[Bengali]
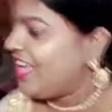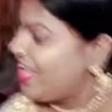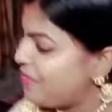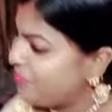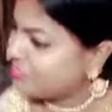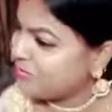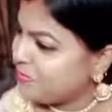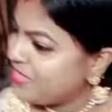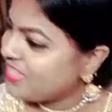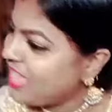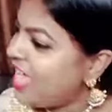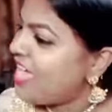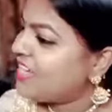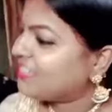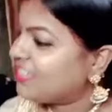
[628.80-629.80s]
আমি আজকে
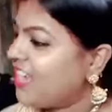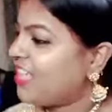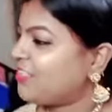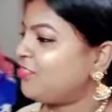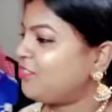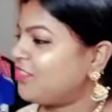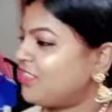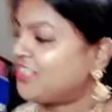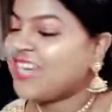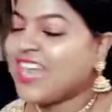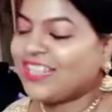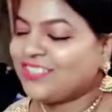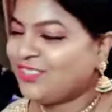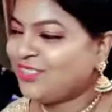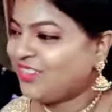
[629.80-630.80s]
বেজান ক্লান্ত
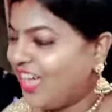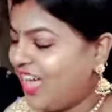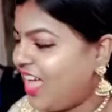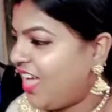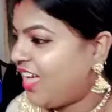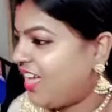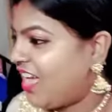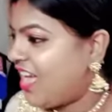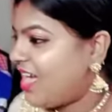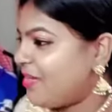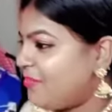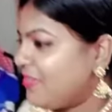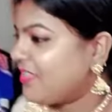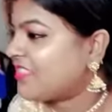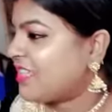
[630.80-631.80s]
ক্লান্ত না
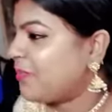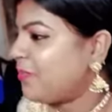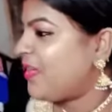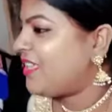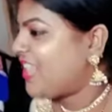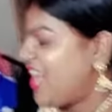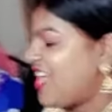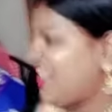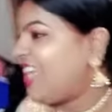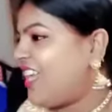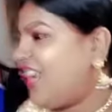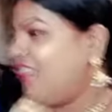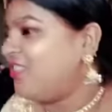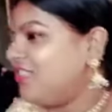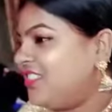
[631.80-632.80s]
আমি আজকে বেজান
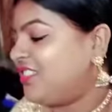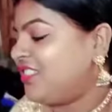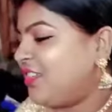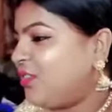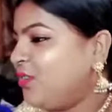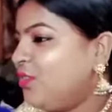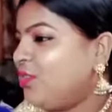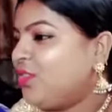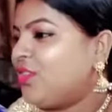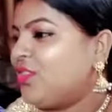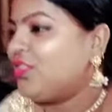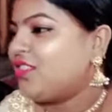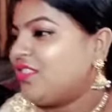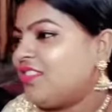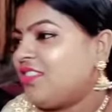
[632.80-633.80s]
হেরান হয়ে গেছি রে গো
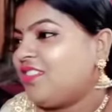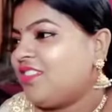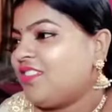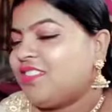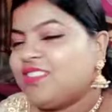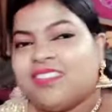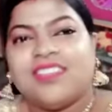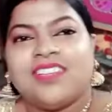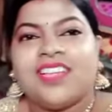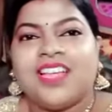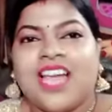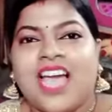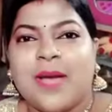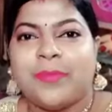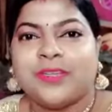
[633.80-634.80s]

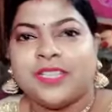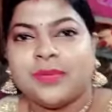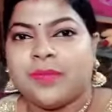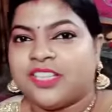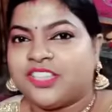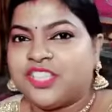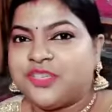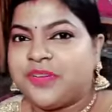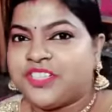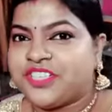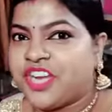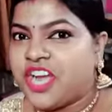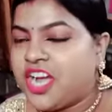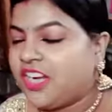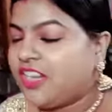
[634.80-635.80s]
আমাদের
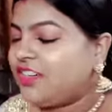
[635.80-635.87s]
মাতৃভাষা